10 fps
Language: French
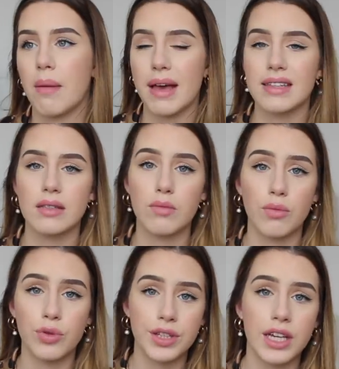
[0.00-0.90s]
un
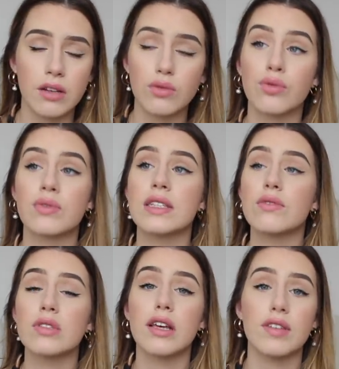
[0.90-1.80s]
maximum de gains. Donc
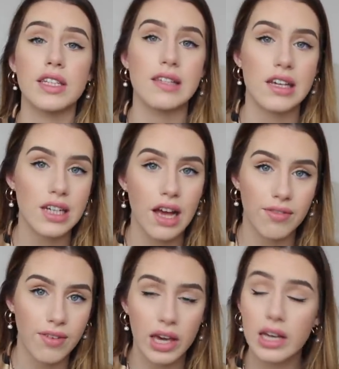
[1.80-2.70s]
si vous avez des achats à
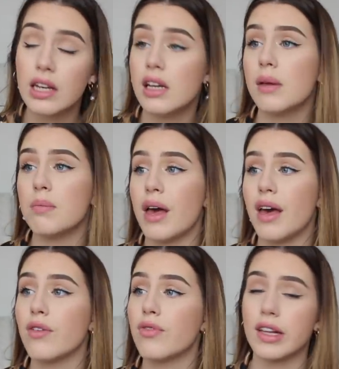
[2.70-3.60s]
faire,
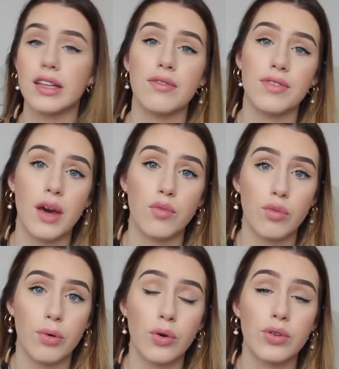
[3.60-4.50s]
ben, faites-les via
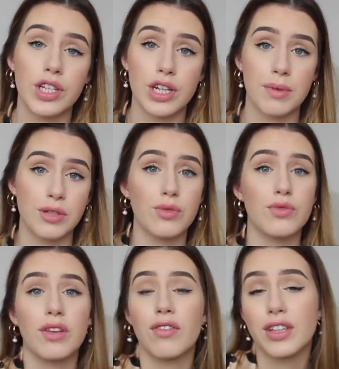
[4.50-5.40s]
Poulpeo déjà parce que
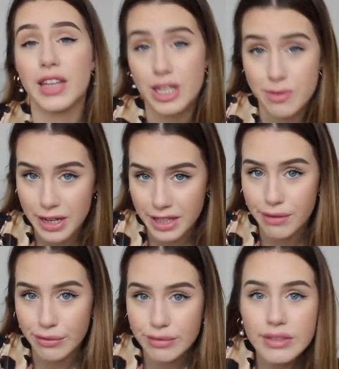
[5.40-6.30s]
vous avez un cashback
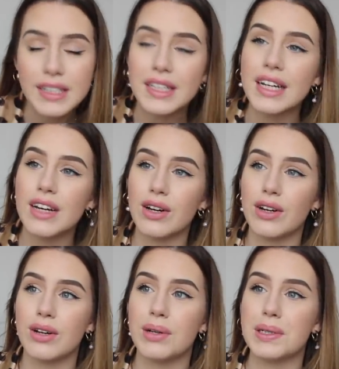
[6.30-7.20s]
à vous
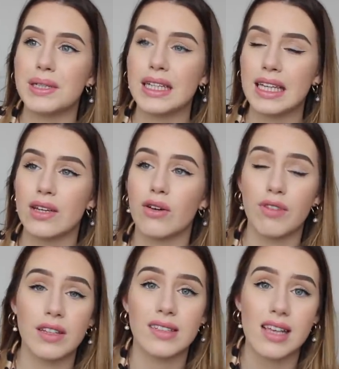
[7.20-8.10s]
et qu'en
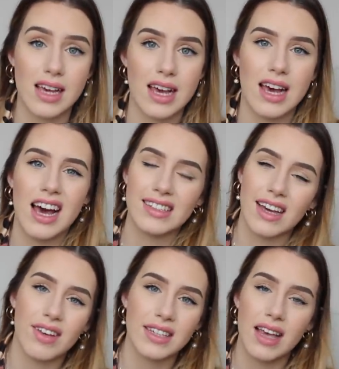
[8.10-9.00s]
fait à
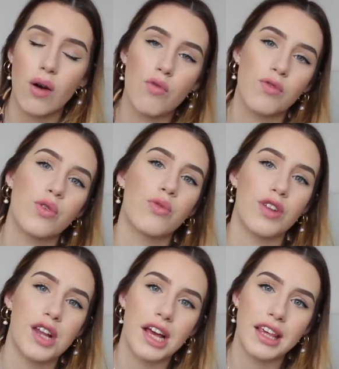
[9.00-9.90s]
travers ça, on fait
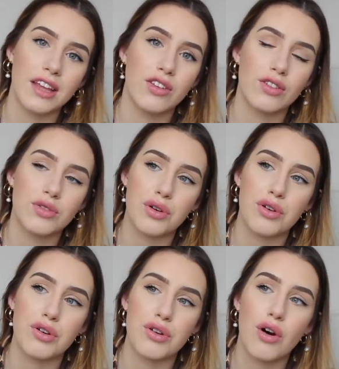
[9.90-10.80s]
gonfler la cagnotte
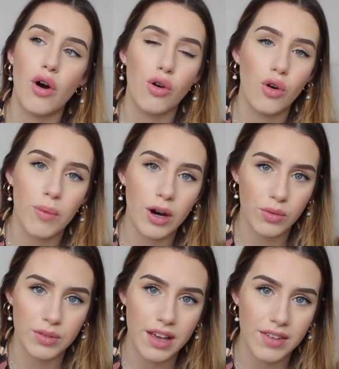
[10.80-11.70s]
euh, en commun
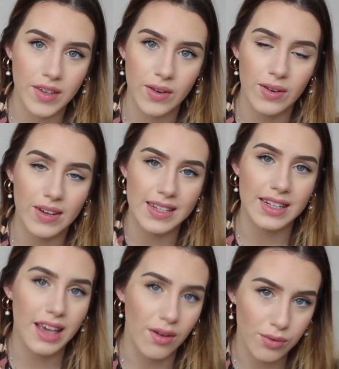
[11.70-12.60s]
qu'on a avec euh, les
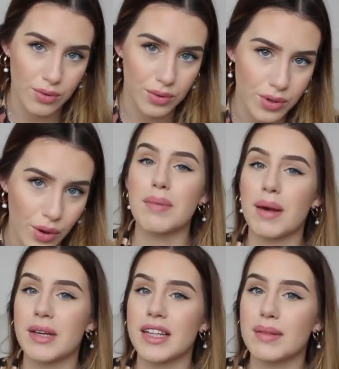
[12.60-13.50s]
5 influenceurs. Ça
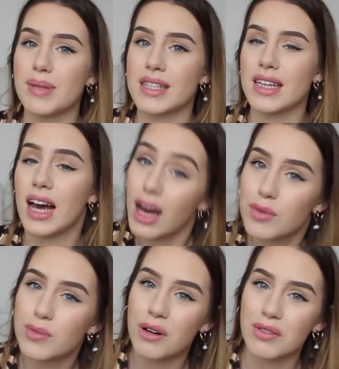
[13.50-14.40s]
permettra de passer un
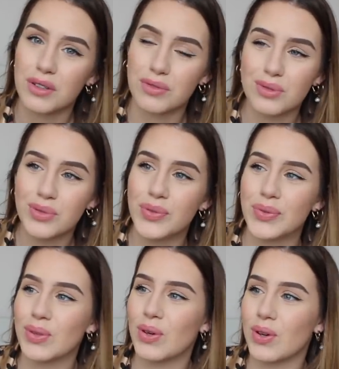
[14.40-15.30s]
moment avec vous,
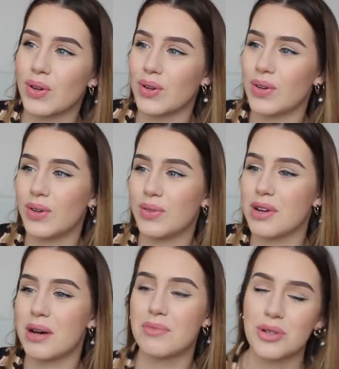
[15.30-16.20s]
donc euh,
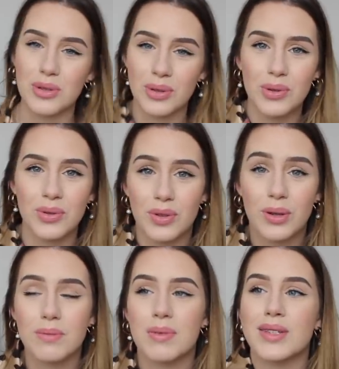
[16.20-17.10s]
voilà. Moi je suis trop
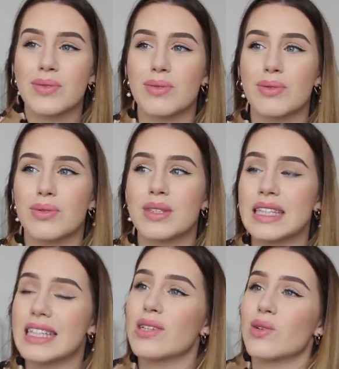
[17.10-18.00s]
contente parce que
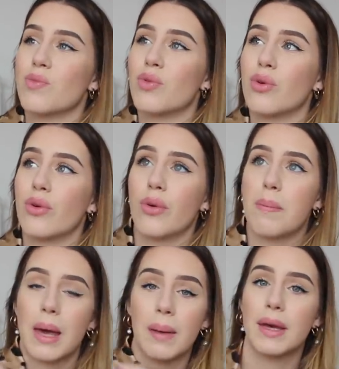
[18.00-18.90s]
si je peux
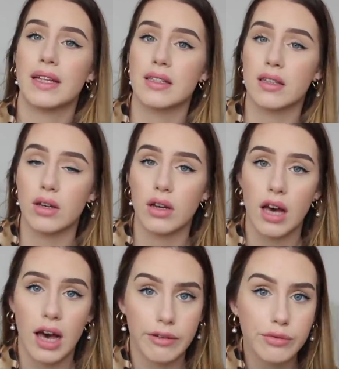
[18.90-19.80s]
permettre
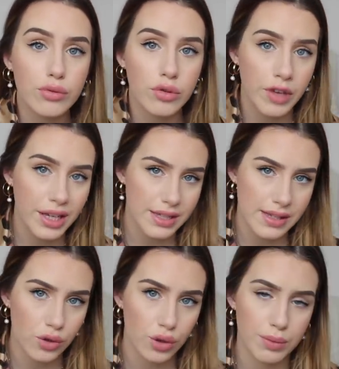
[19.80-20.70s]
à vous de faire
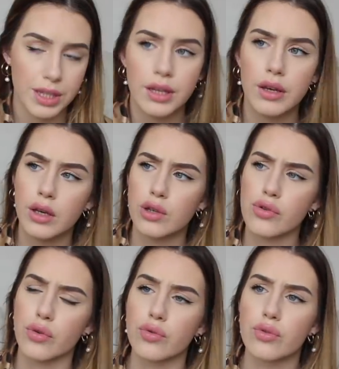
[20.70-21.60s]
des économies,
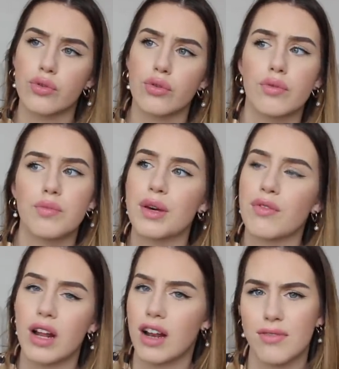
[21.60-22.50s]
surtout que ben,
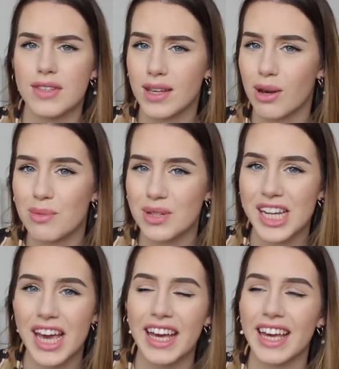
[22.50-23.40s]
voilà, la vie c'est quand même
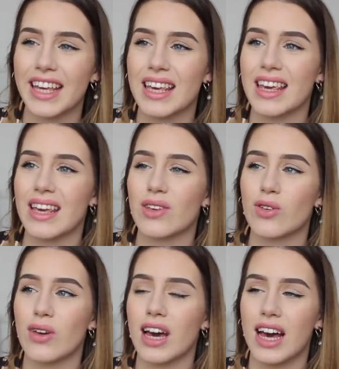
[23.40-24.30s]
cher et
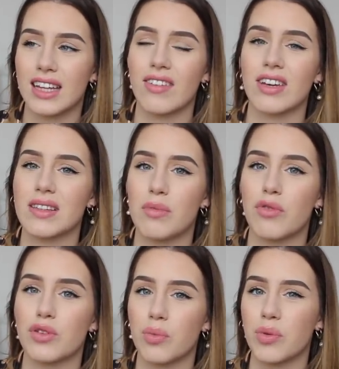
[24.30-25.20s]
que à travers ça ben,
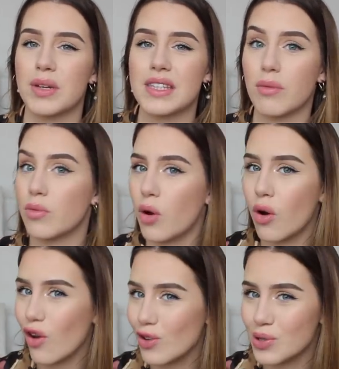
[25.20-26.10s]
en fait on peut passer un
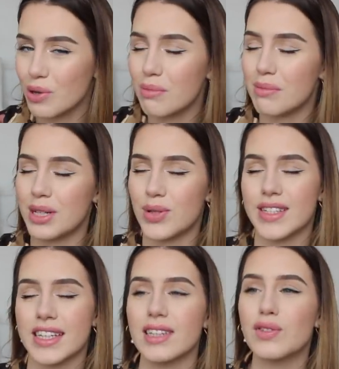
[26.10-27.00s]
moment ensemble, ben, je
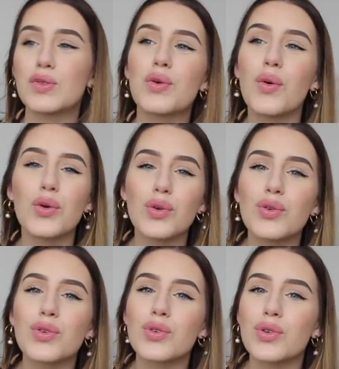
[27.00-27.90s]
serai trop
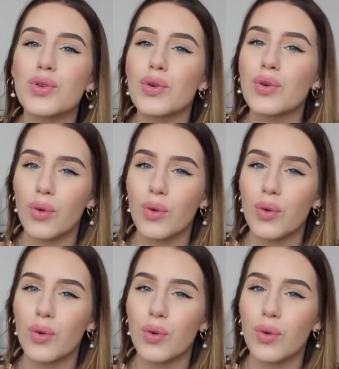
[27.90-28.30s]
trop trop trop trop